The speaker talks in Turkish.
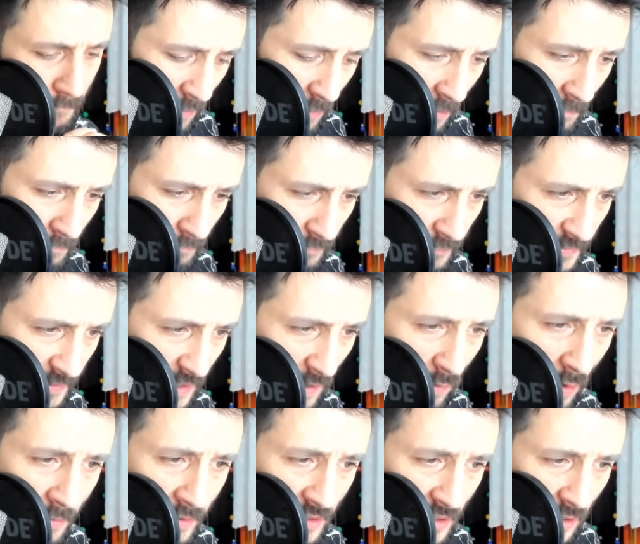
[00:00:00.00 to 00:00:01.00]
Tamam.
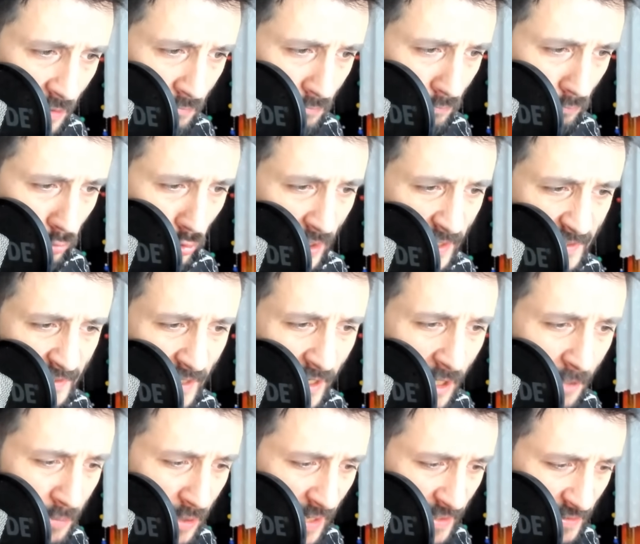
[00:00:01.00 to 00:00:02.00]
Devam edelim. Bu
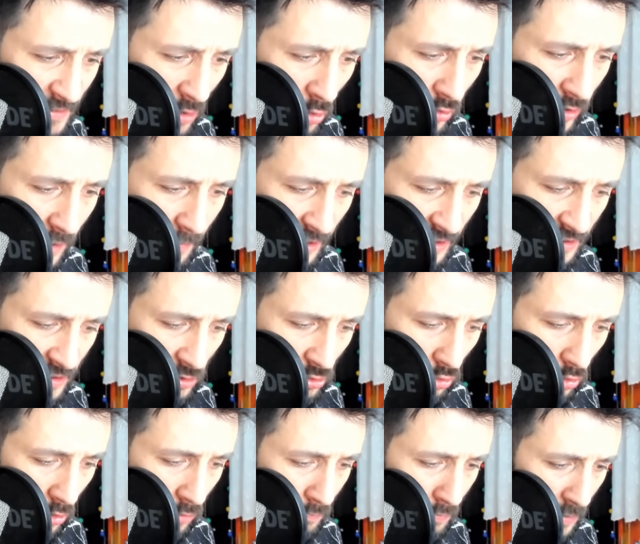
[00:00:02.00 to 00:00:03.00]
desteğiyle biraz daha oynamak
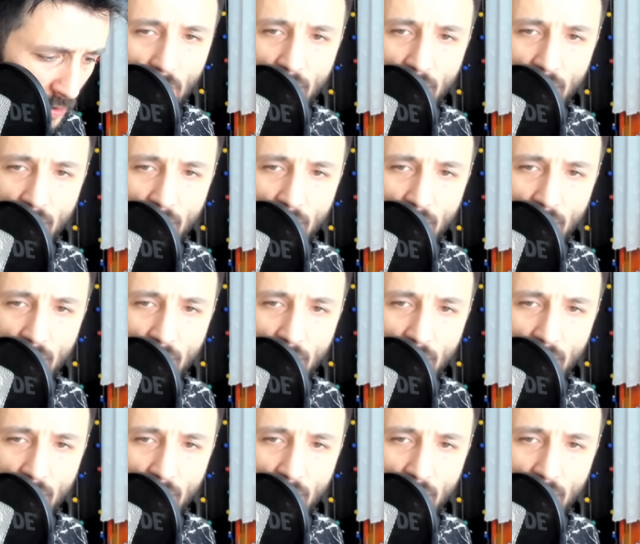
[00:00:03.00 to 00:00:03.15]
istiyorum.